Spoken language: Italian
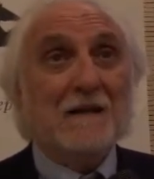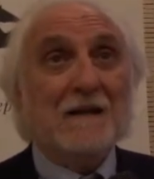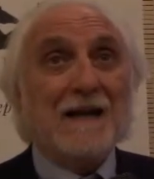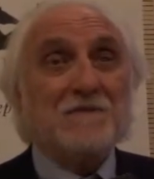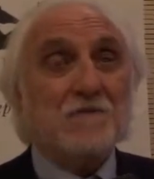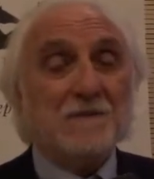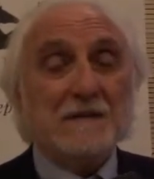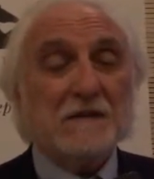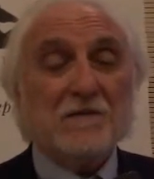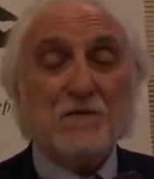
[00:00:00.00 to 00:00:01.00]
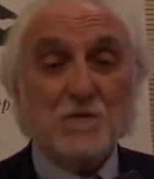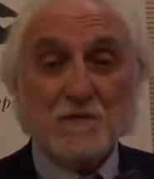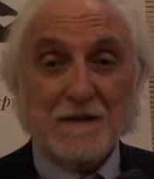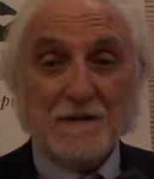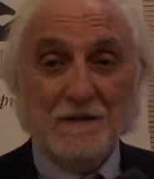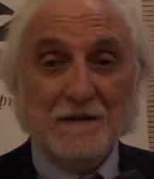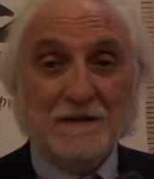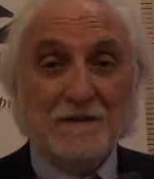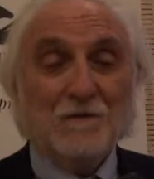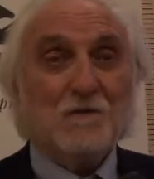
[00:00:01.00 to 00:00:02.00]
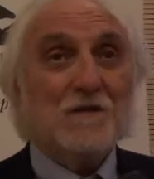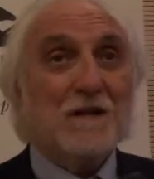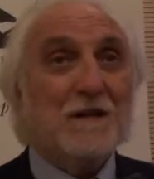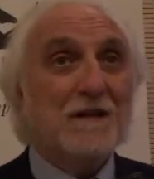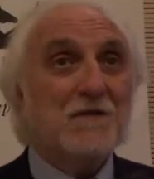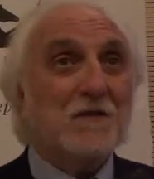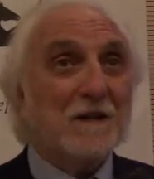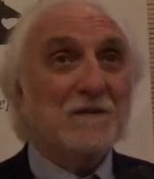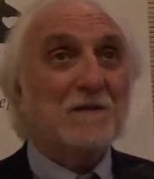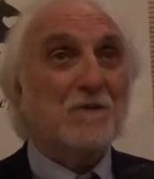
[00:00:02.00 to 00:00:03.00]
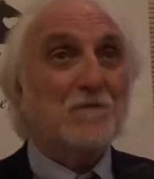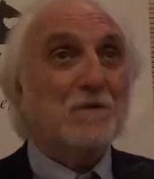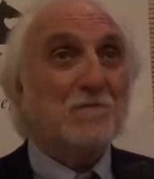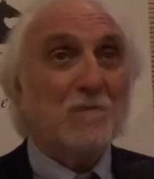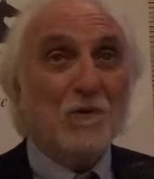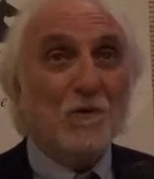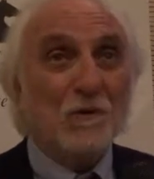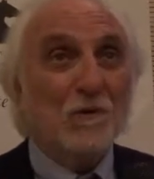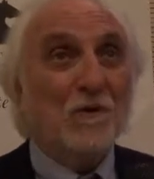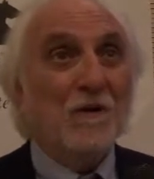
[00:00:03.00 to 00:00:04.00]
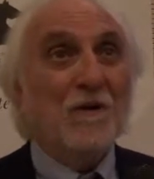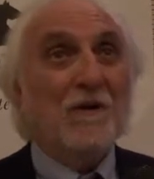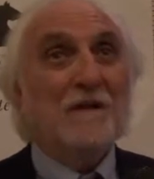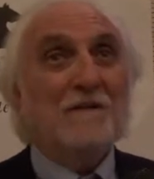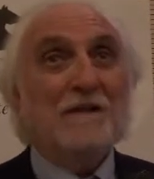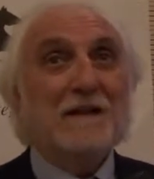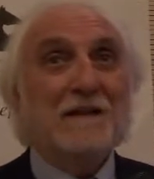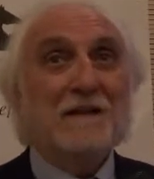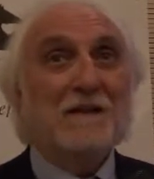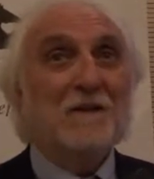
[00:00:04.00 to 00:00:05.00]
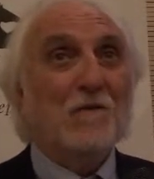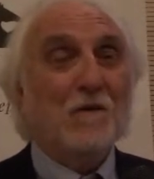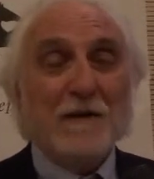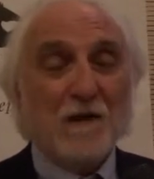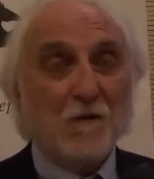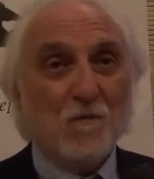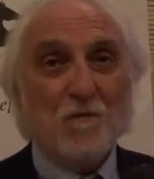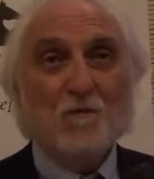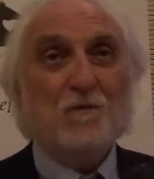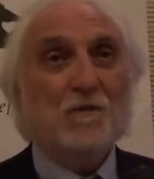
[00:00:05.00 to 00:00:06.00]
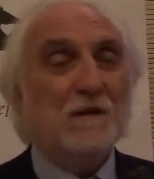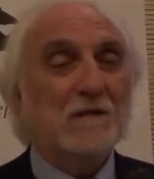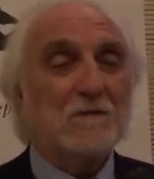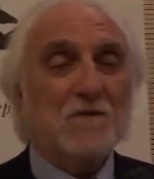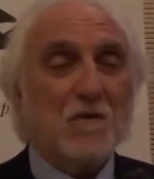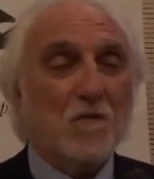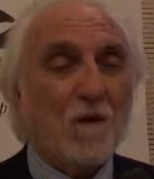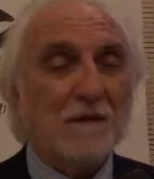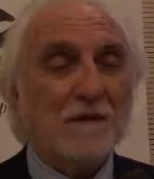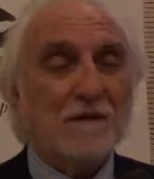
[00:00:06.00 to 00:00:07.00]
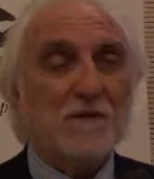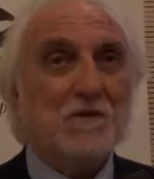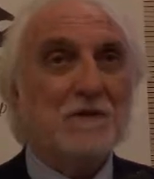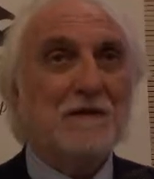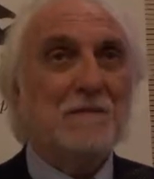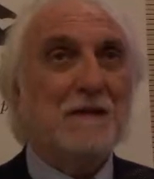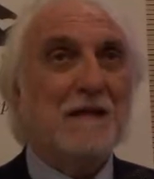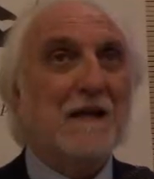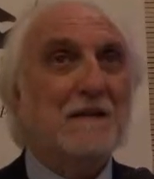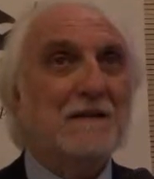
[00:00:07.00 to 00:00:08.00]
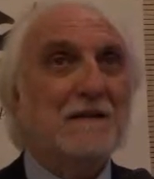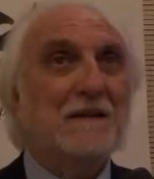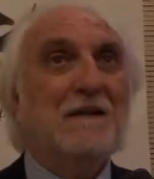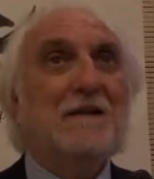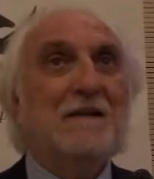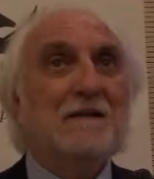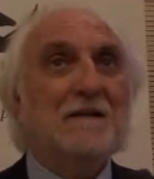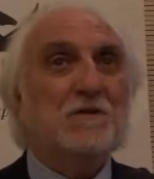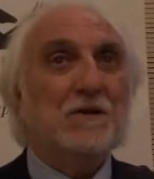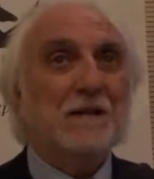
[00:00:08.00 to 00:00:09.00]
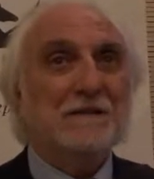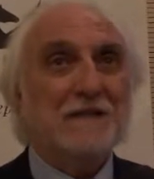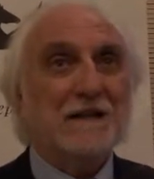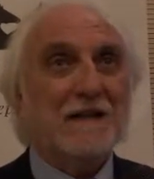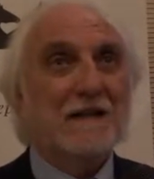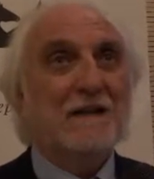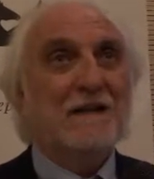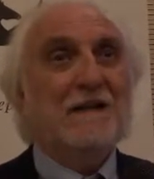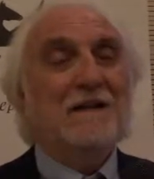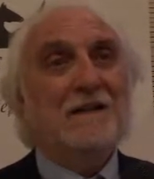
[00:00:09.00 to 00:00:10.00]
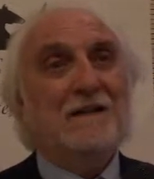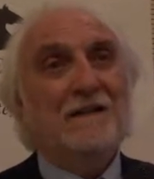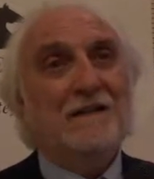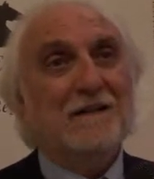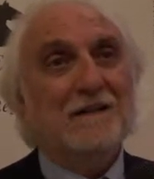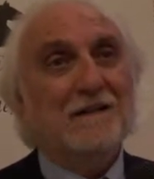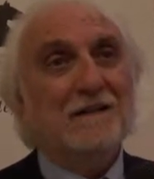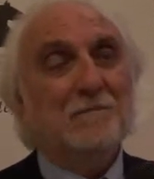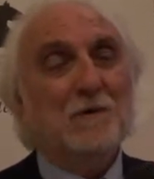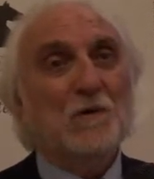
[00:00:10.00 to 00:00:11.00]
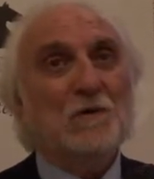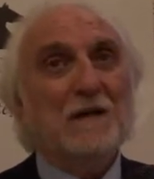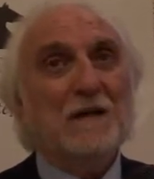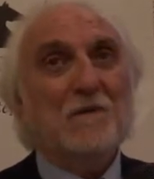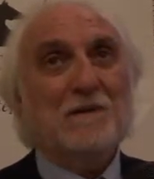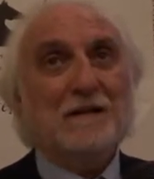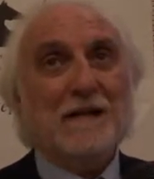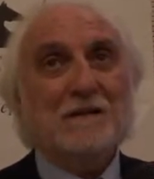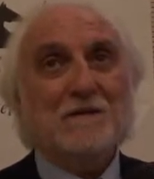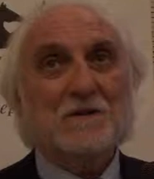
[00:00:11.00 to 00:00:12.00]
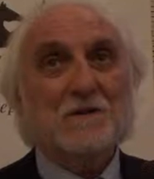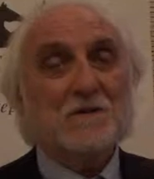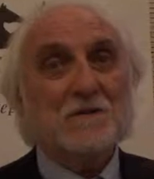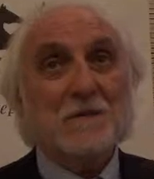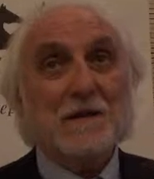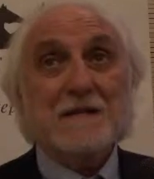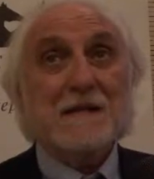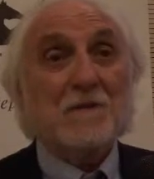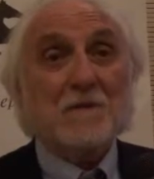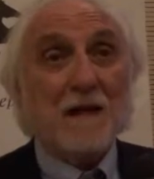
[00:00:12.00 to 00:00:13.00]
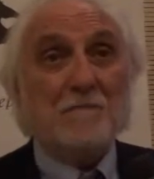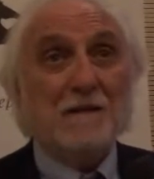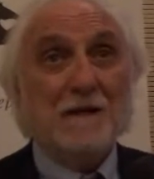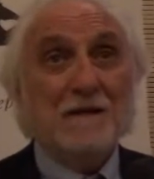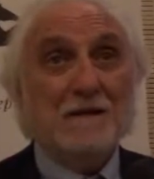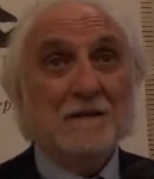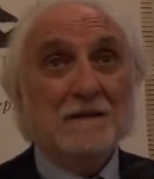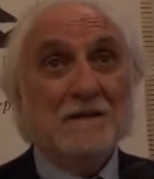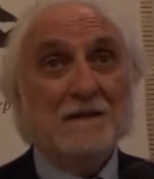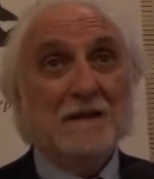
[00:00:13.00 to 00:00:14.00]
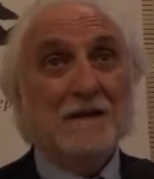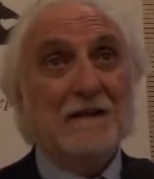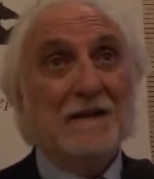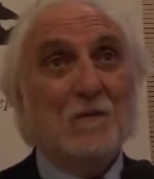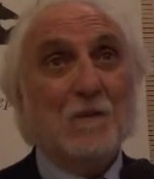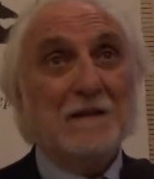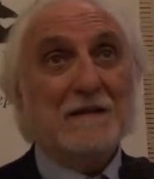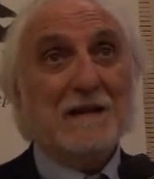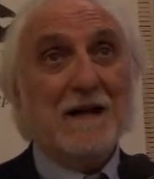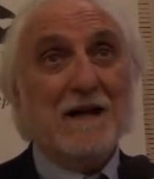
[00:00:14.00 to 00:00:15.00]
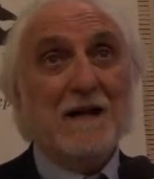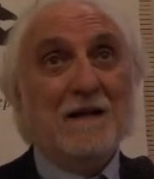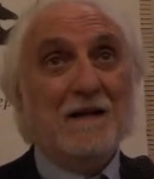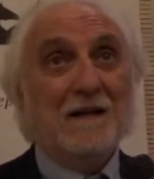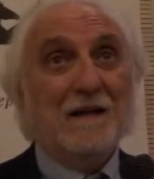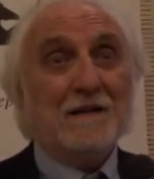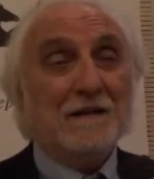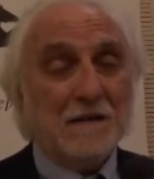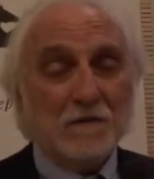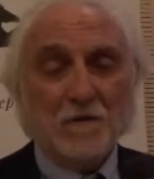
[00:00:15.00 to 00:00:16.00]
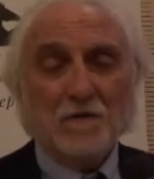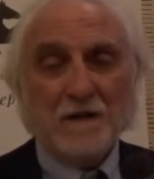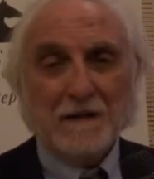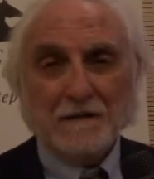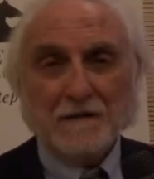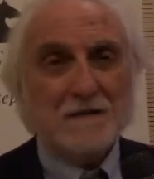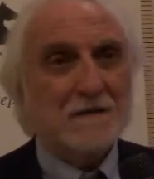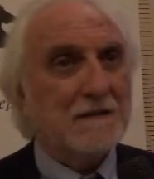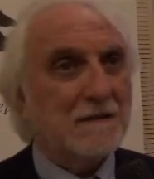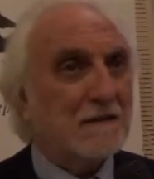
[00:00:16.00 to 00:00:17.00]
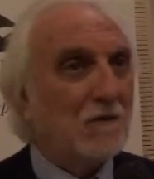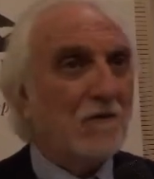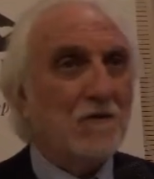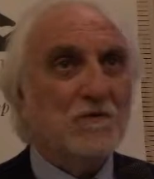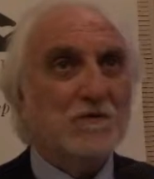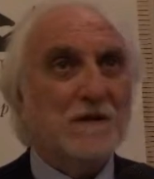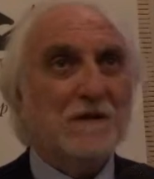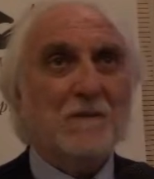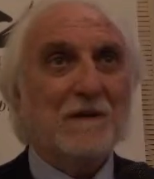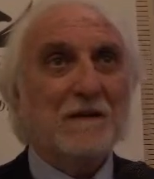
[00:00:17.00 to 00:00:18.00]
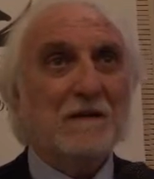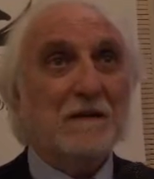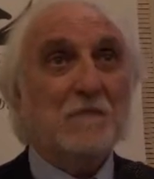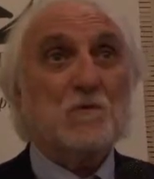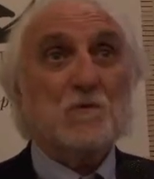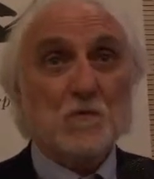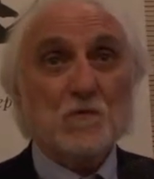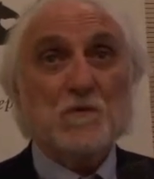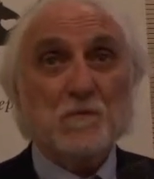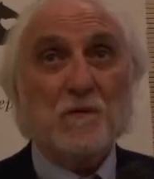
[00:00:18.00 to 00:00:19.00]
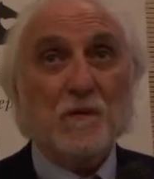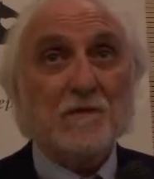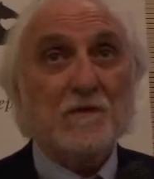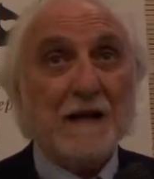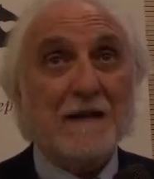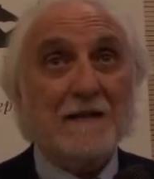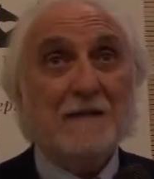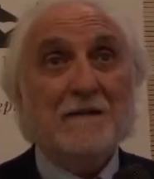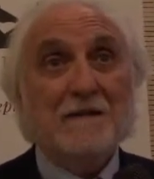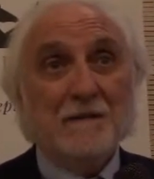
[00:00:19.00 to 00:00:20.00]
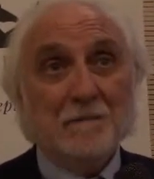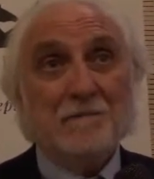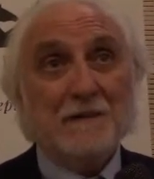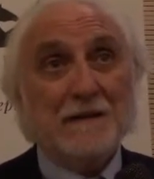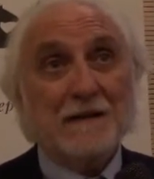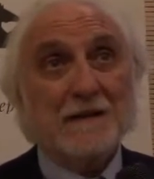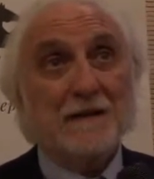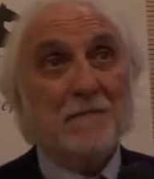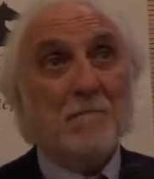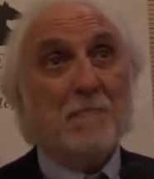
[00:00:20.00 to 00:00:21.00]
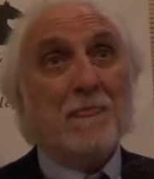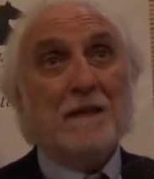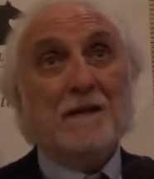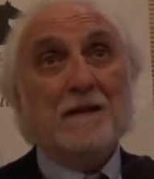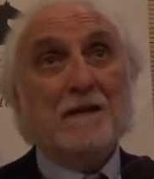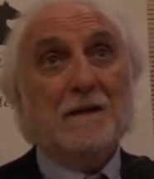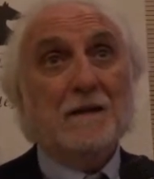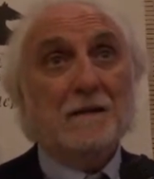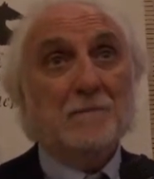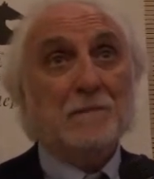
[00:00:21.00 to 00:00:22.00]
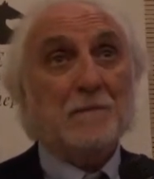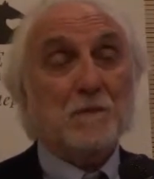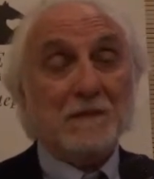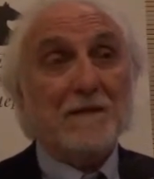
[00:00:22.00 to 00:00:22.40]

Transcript: assolutamente diffusa. Non c'è centro, non c'è borgo dei 9.000 comuni, di non so quante decine di migliaia di, di centri eh, borghi e quant'altro nel nostro paese che non abbia delle qualità architettoniche, artistiche, archeologiche di qualche tipo su cui si può lavorare per, eh, per portare